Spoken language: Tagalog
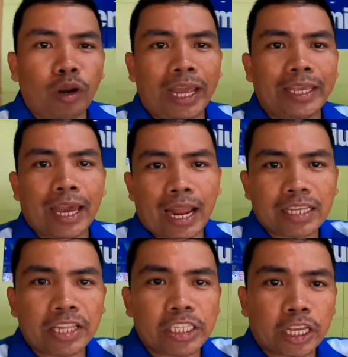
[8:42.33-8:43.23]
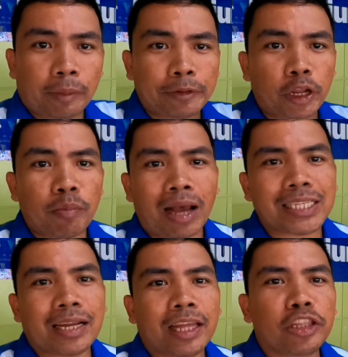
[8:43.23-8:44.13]
yung link niya nasa description
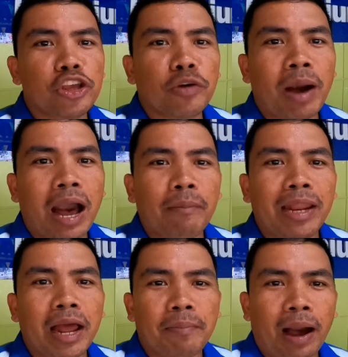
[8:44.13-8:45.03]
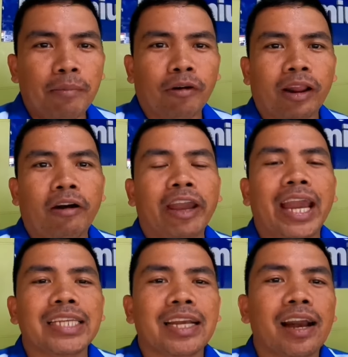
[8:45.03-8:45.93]
box natin, doon yung maabil napakamura. Okay
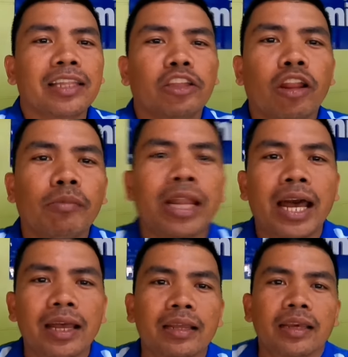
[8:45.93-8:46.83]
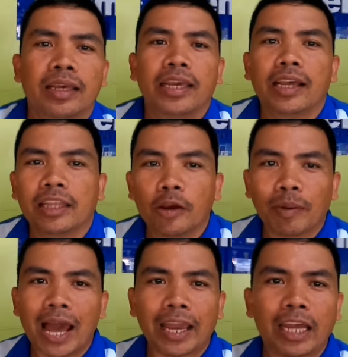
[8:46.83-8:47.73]
guys, hanggang dito lang muna. Ingat
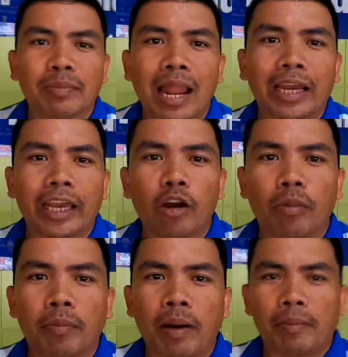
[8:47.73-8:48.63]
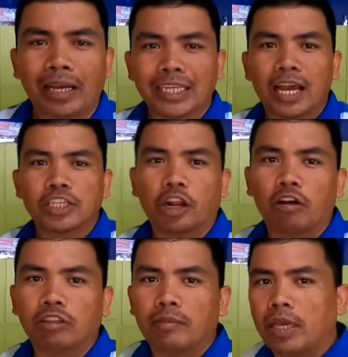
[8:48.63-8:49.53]
kayo palagi at palagi kayo magpapakasaya. Si
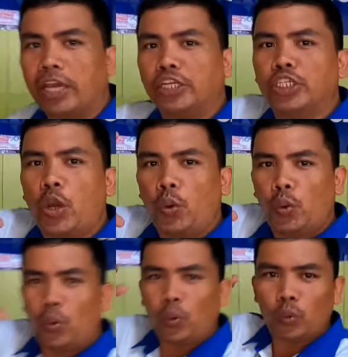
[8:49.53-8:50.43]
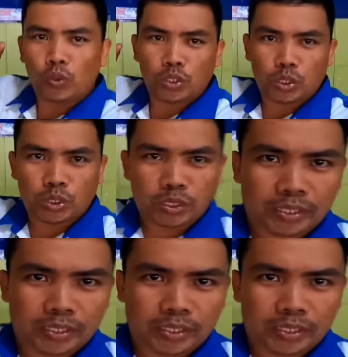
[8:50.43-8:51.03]
Ron TV. Shoes!